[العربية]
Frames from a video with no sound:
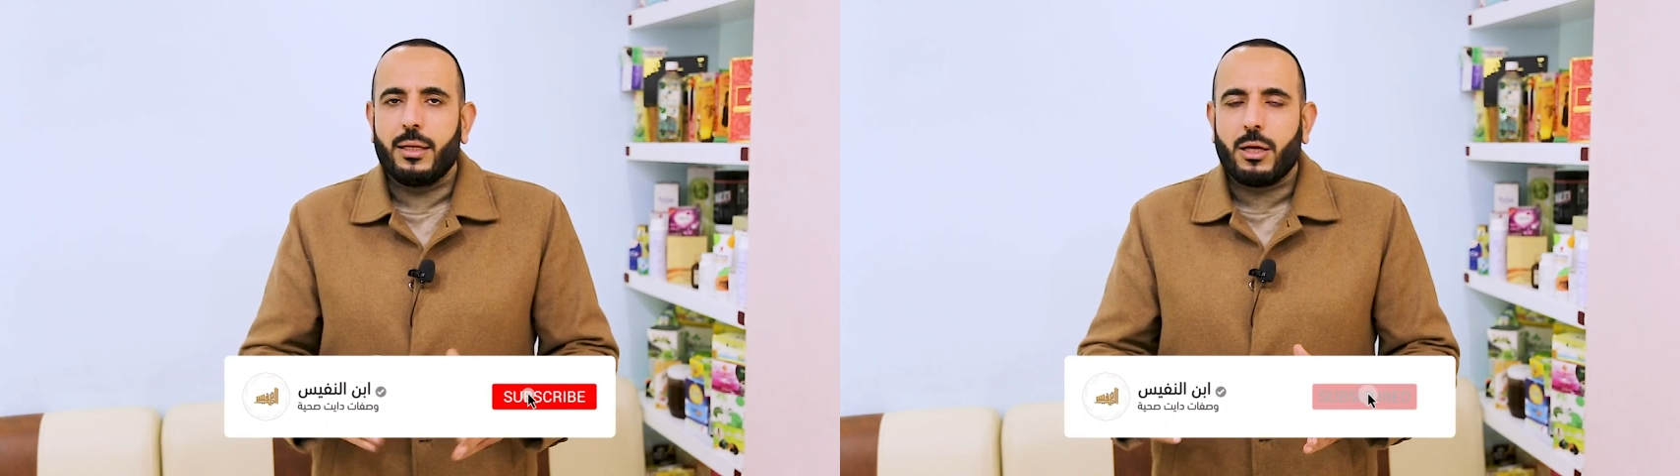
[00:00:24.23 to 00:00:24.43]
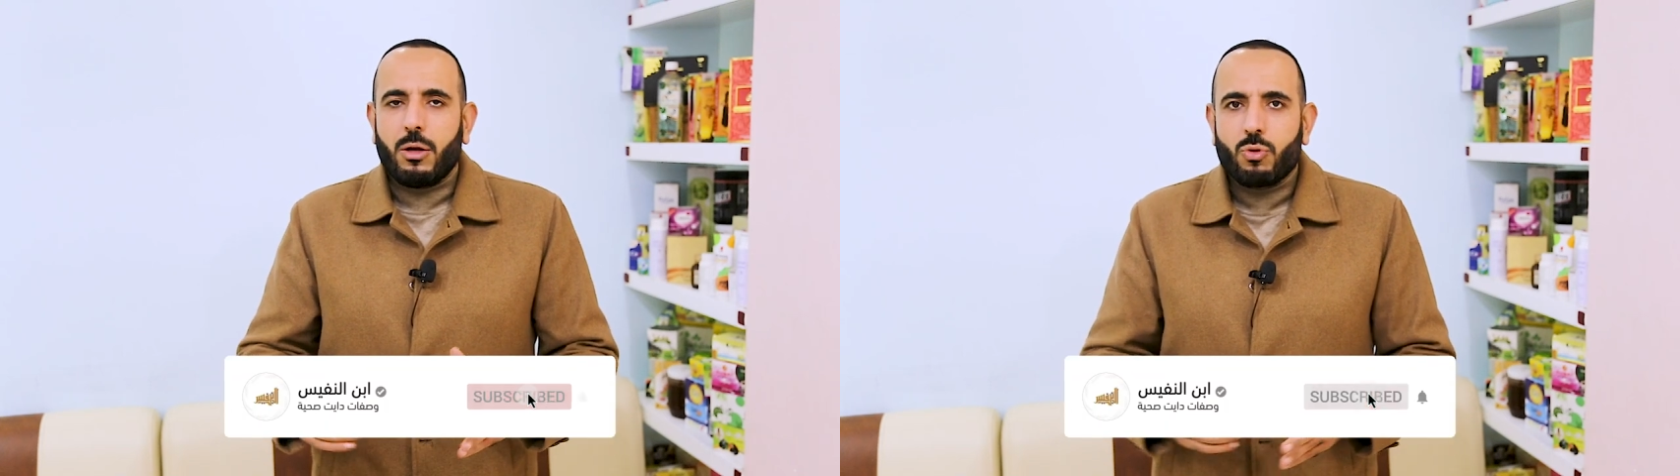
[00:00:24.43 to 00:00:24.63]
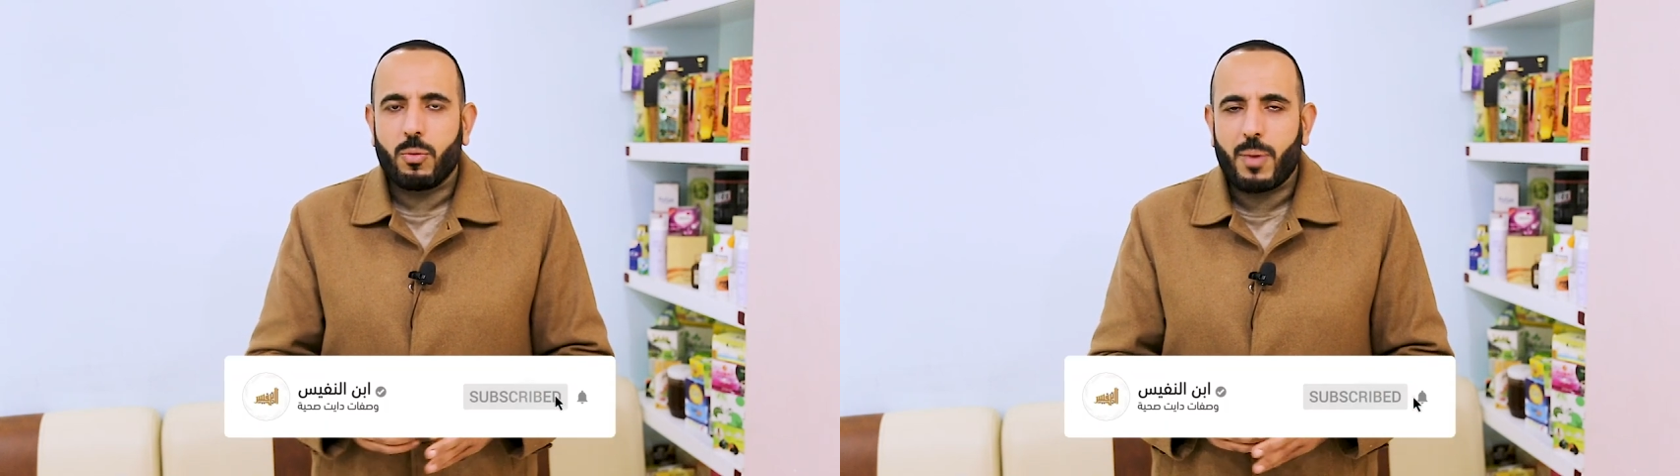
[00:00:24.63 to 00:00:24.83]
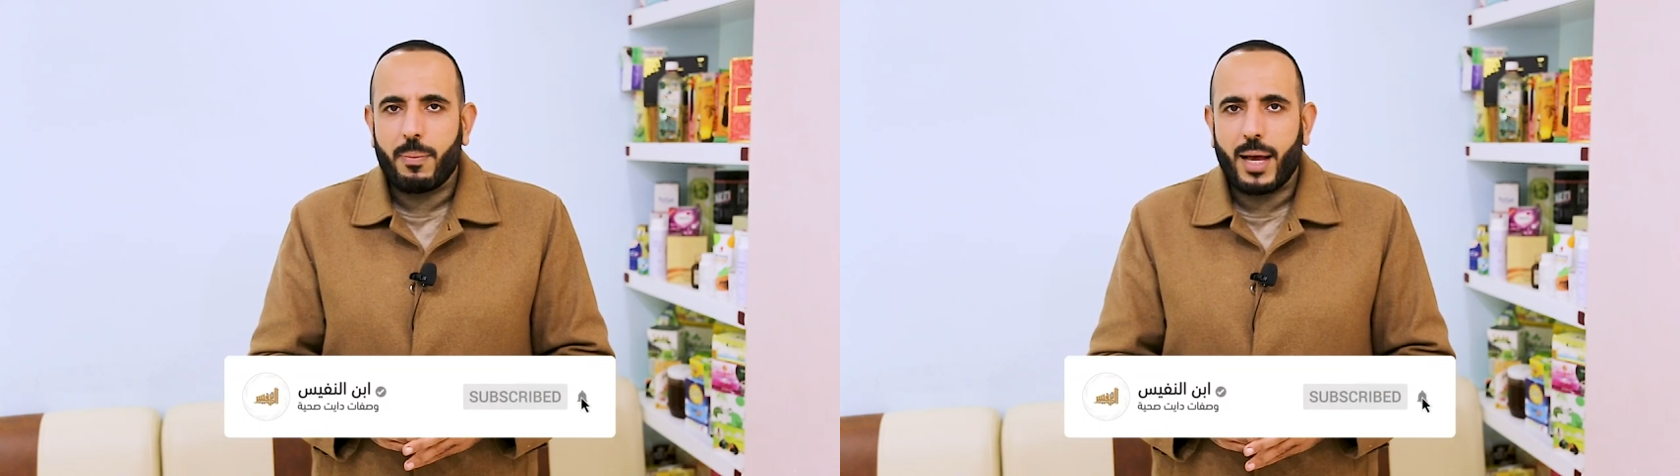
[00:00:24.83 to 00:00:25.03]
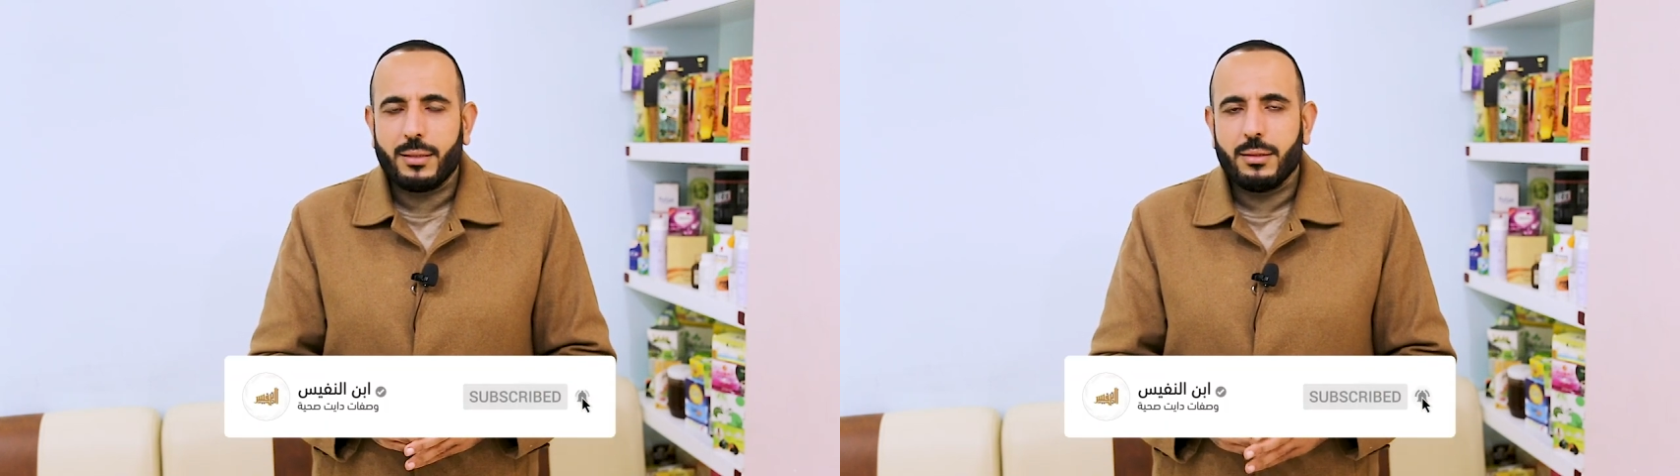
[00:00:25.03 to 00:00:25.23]
نخلطهم مع
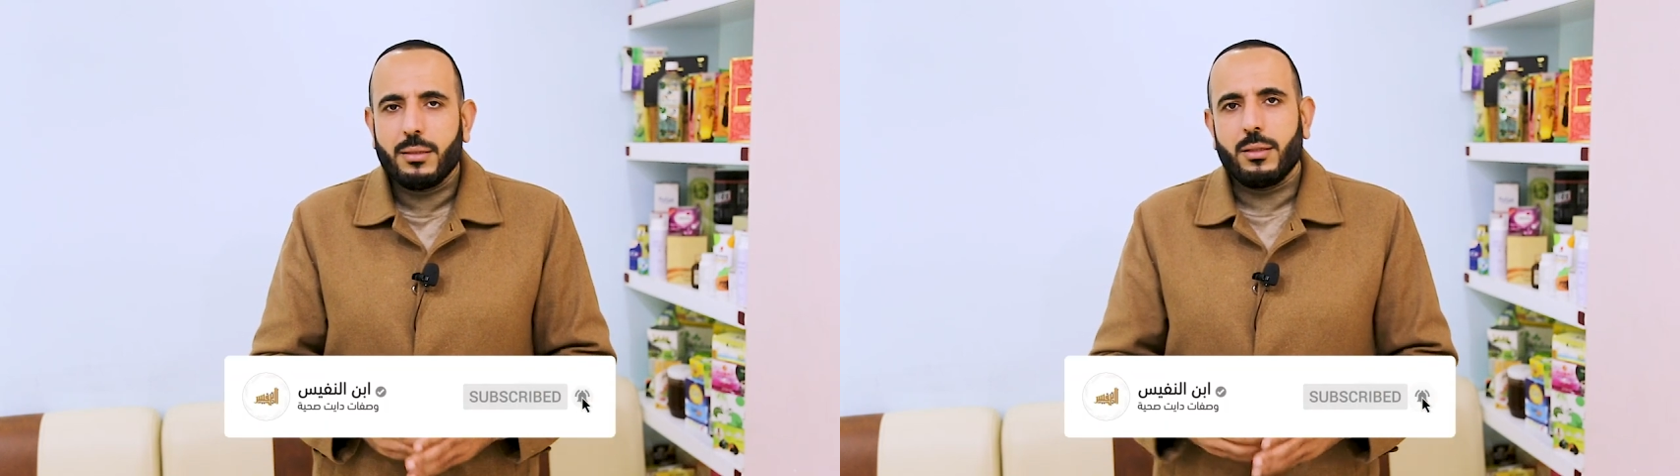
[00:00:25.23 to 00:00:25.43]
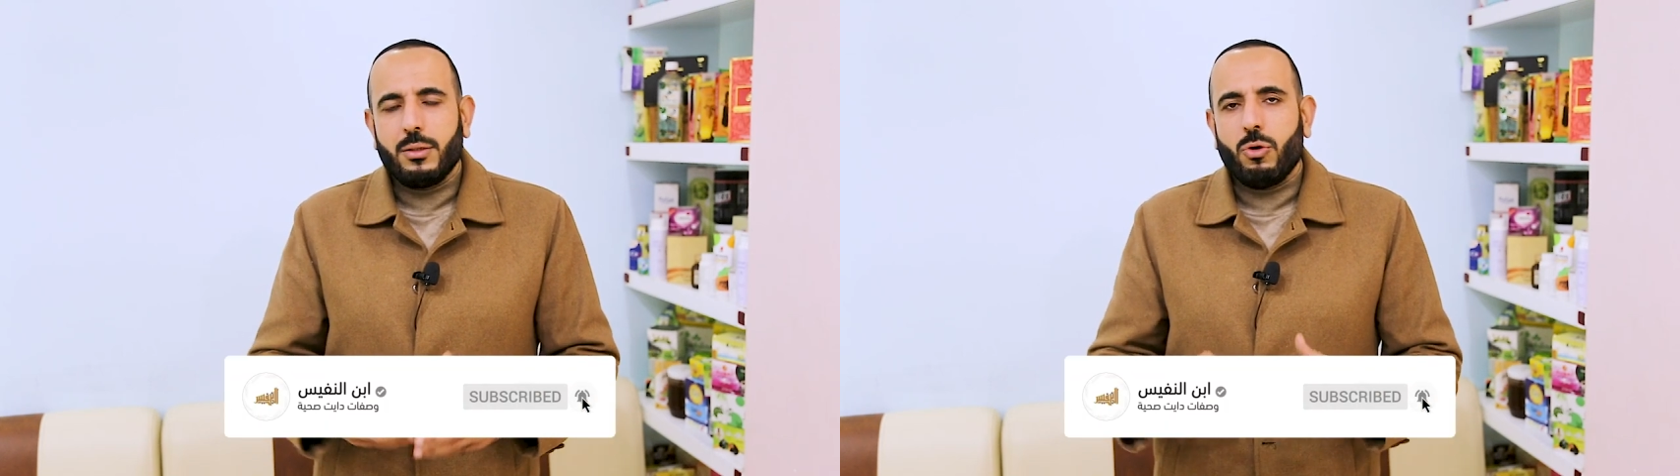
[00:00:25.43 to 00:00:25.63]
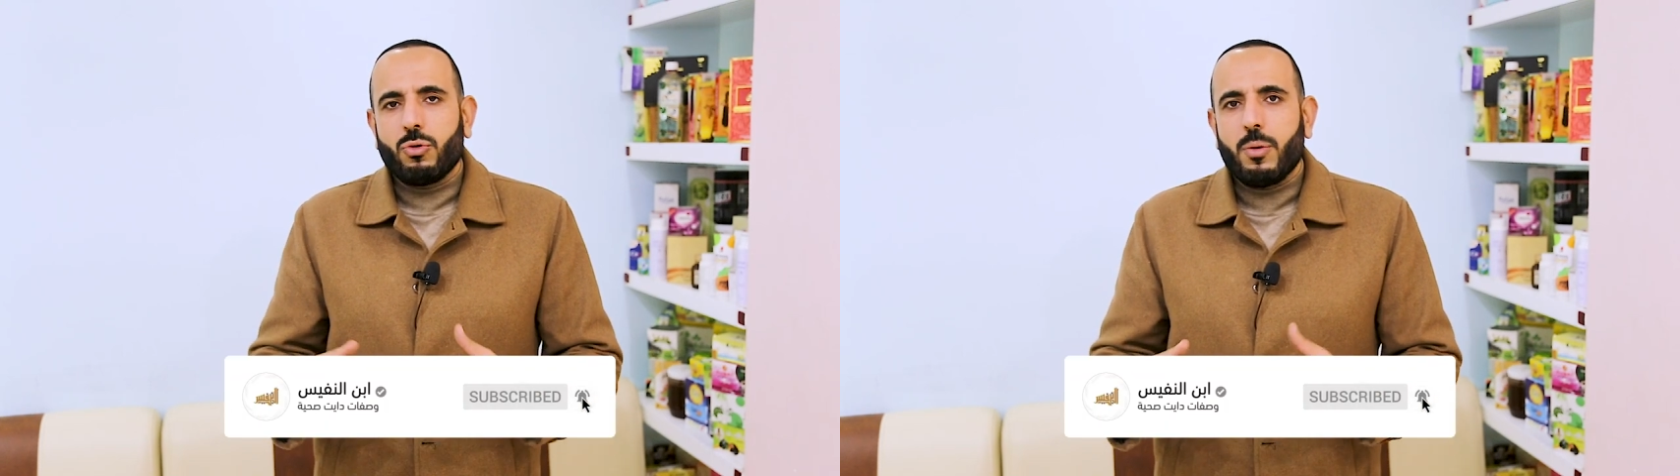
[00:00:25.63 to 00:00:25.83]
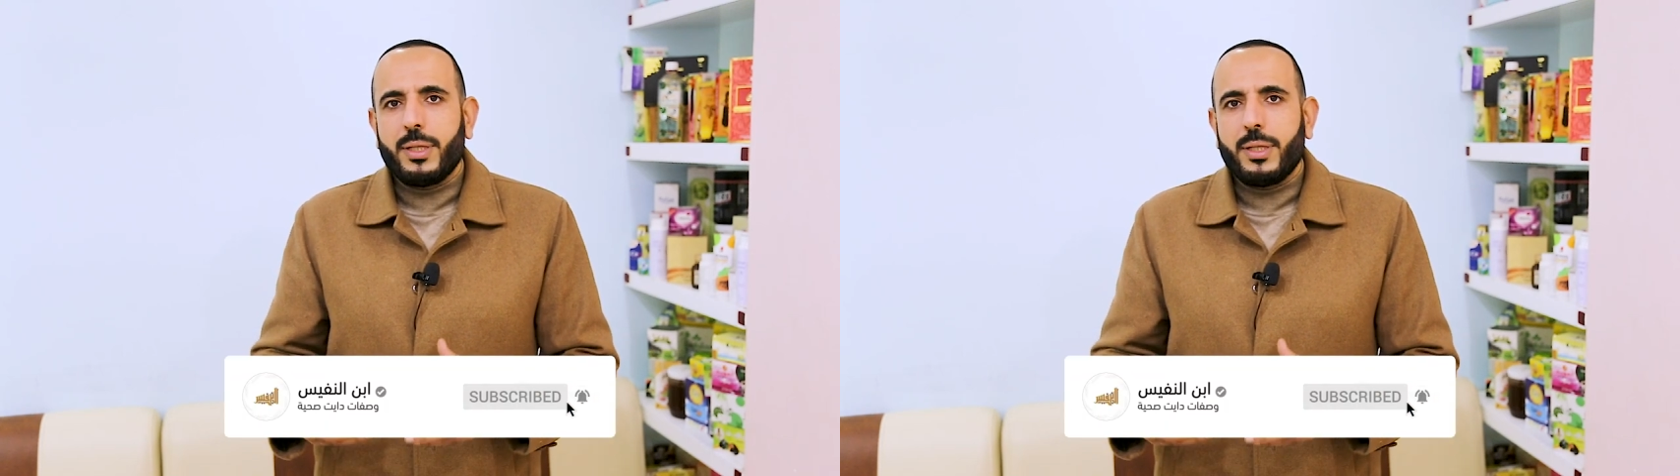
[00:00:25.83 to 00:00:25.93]
بعض نحطهم